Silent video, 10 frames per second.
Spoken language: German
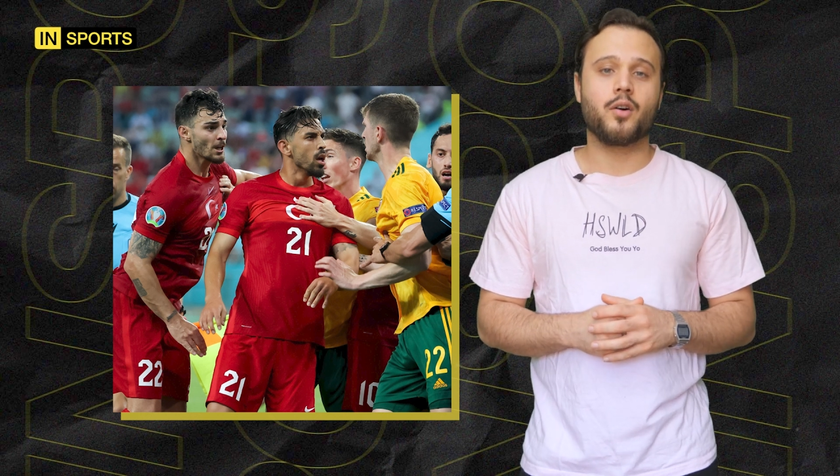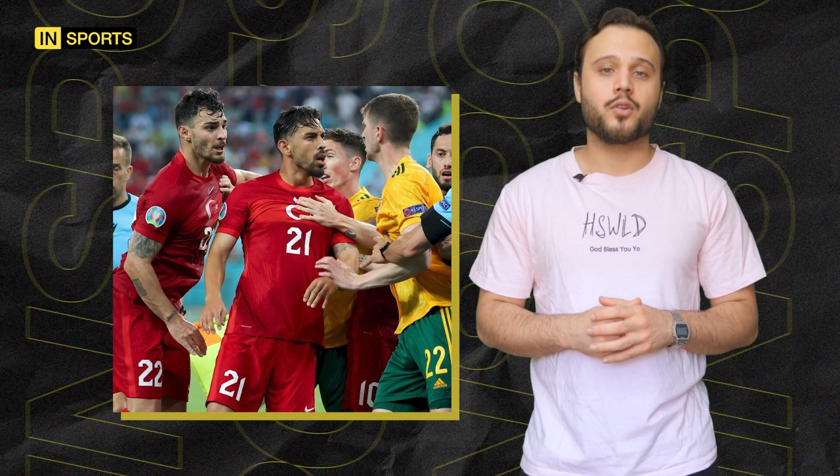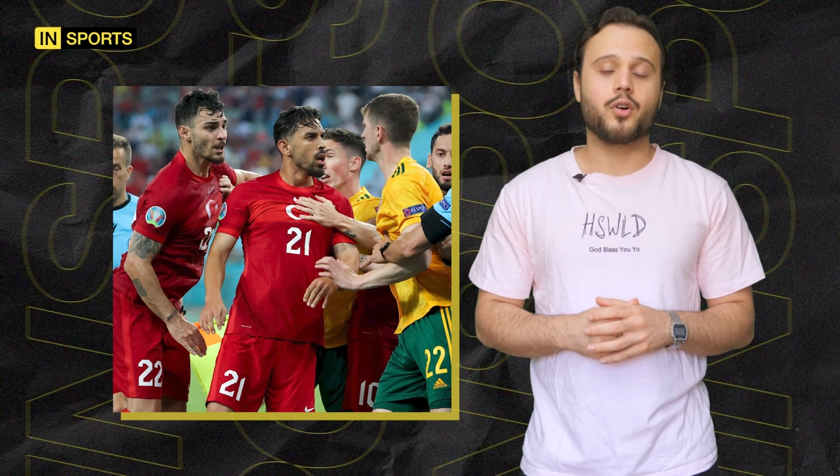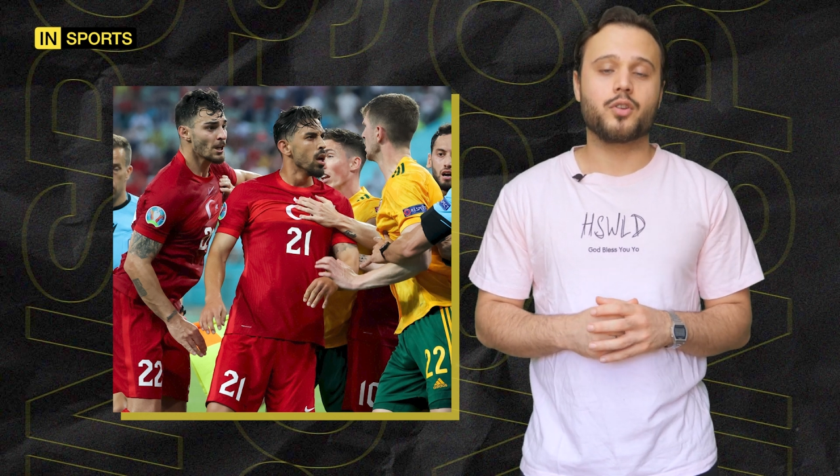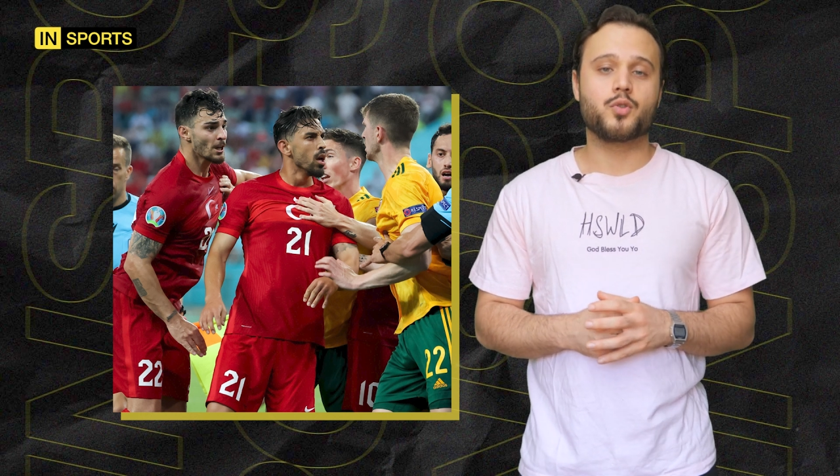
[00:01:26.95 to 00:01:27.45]
auch
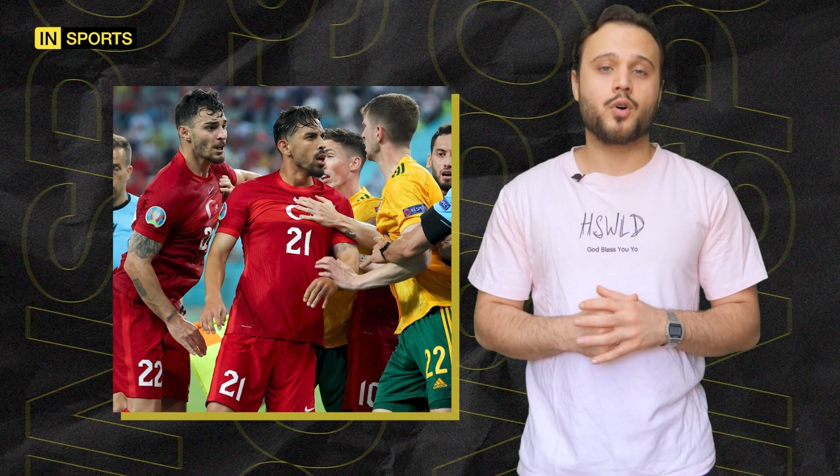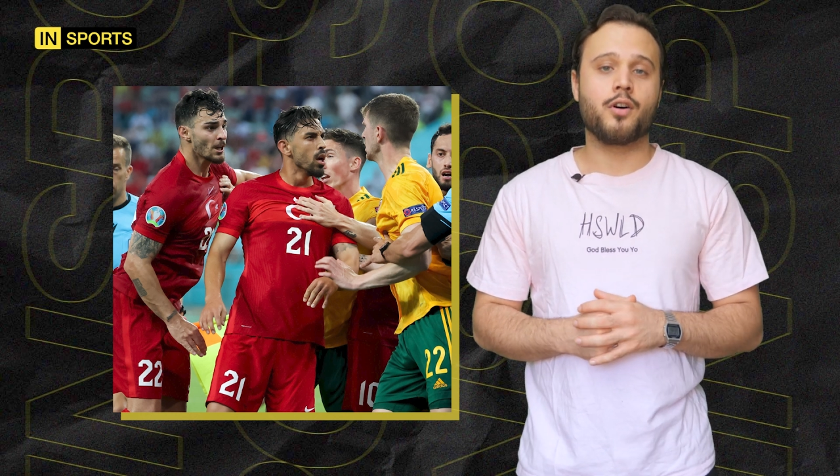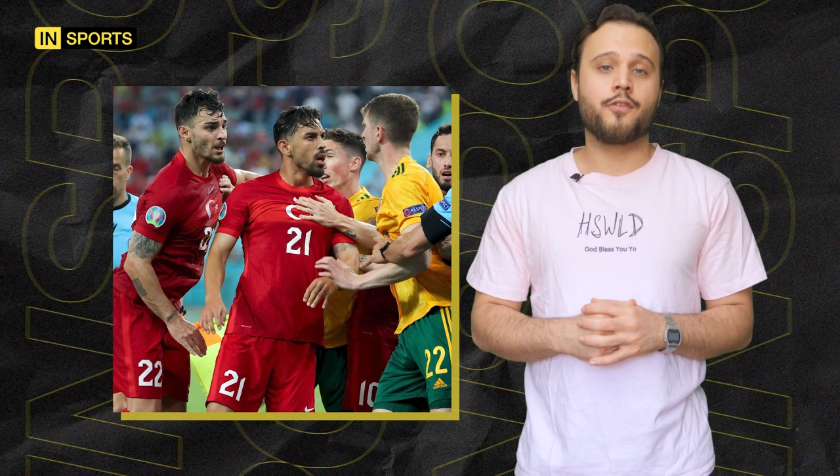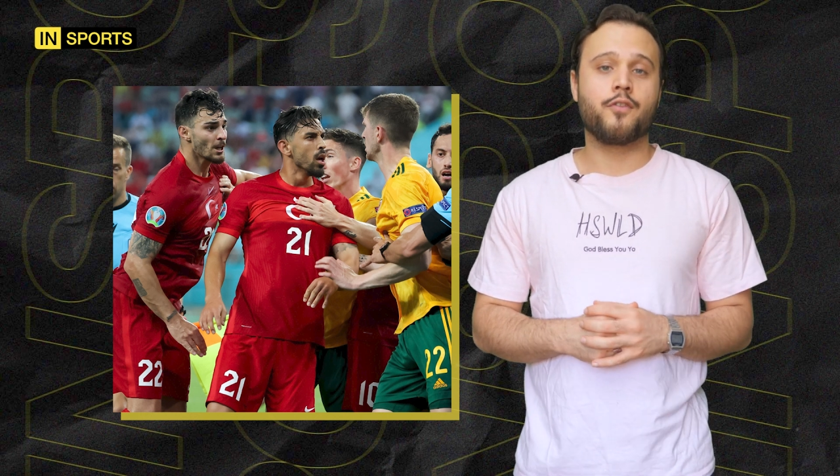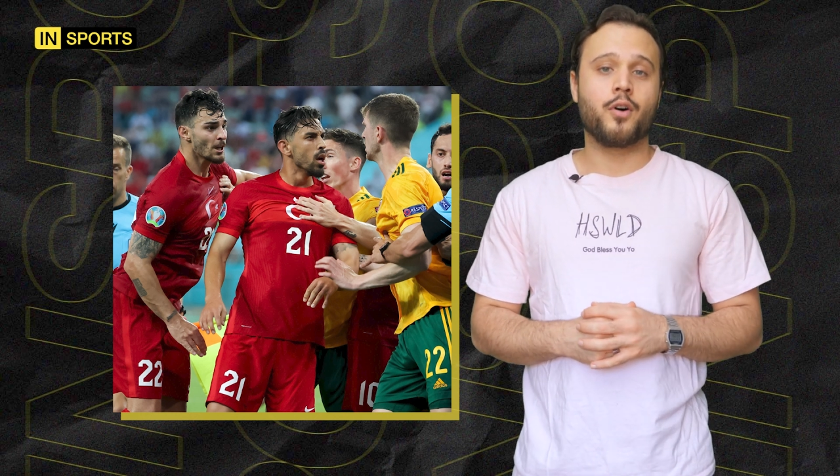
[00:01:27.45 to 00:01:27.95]
noch ein
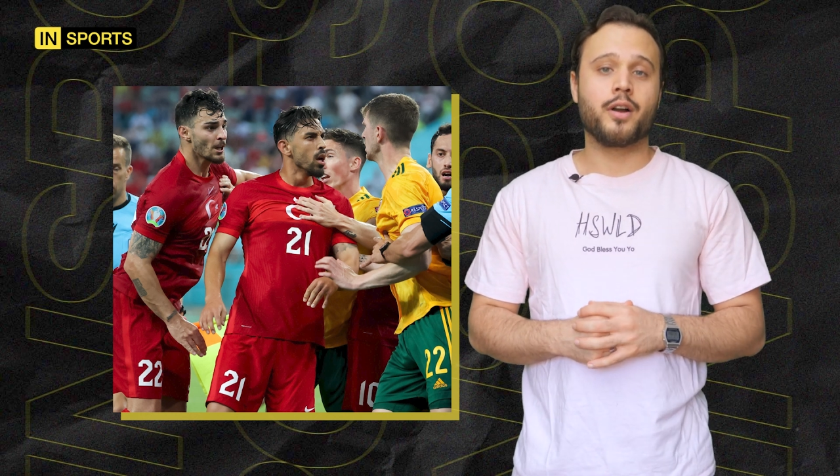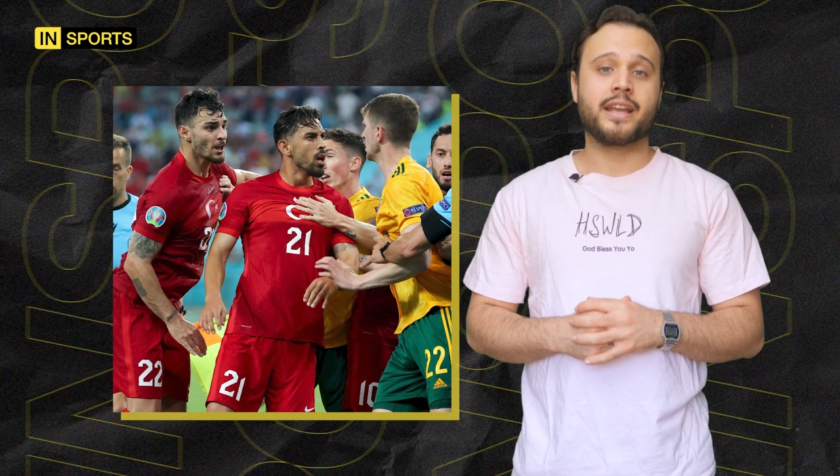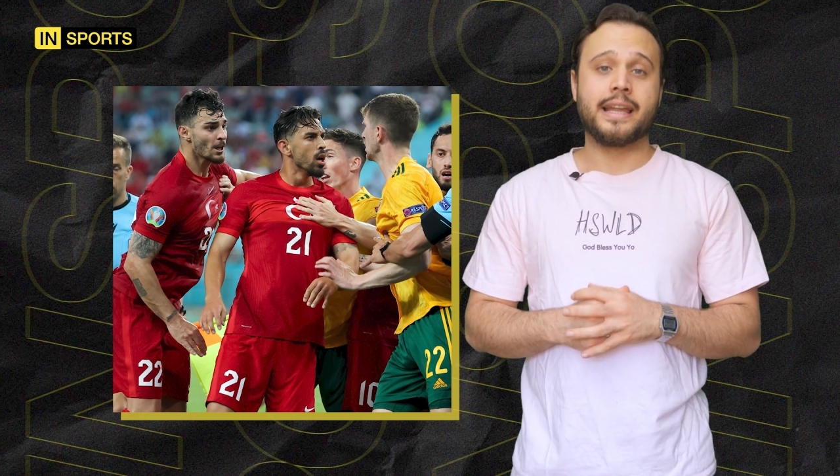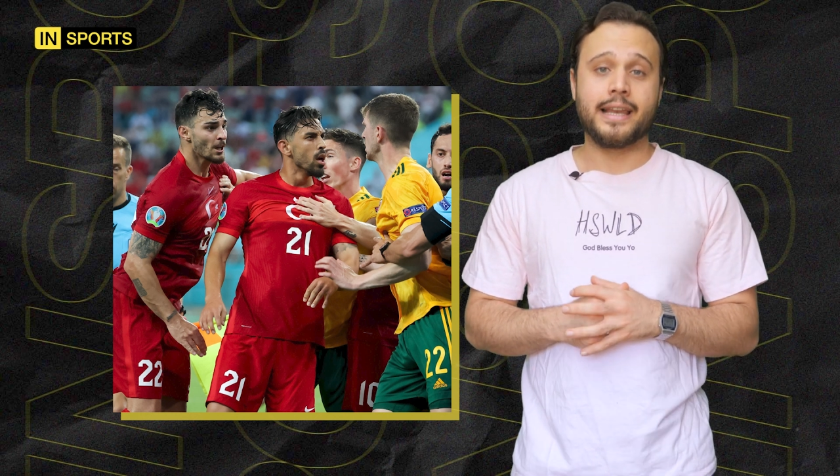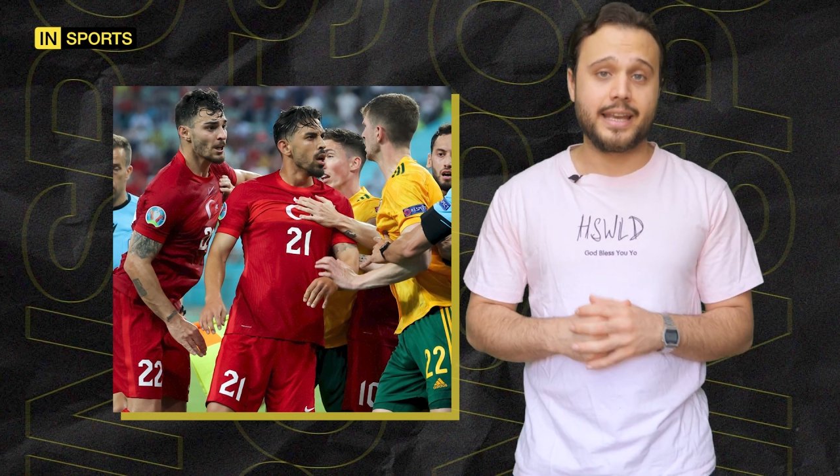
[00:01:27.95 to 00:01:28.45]
Tor
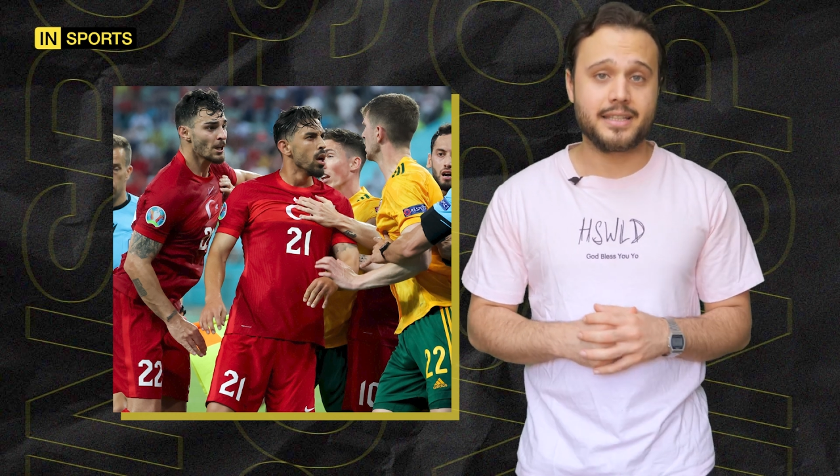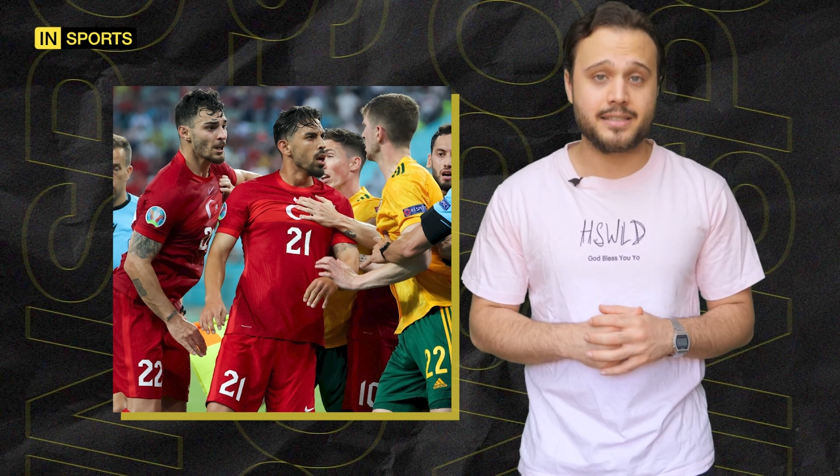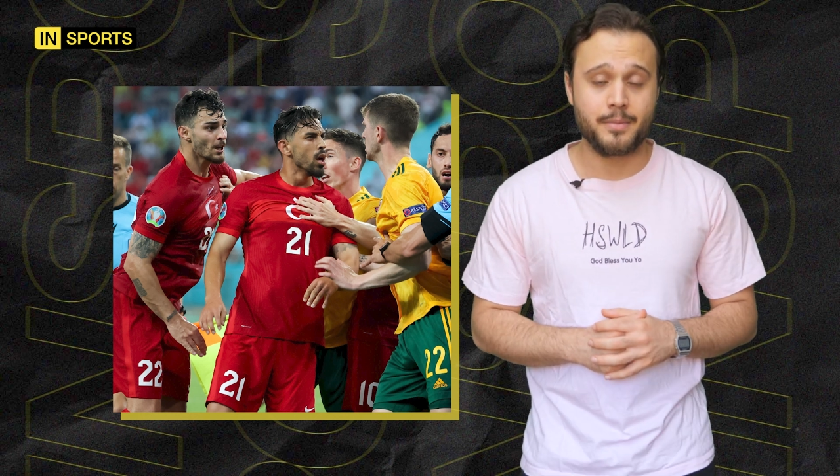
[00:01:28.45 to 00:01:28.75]
vorgelegt.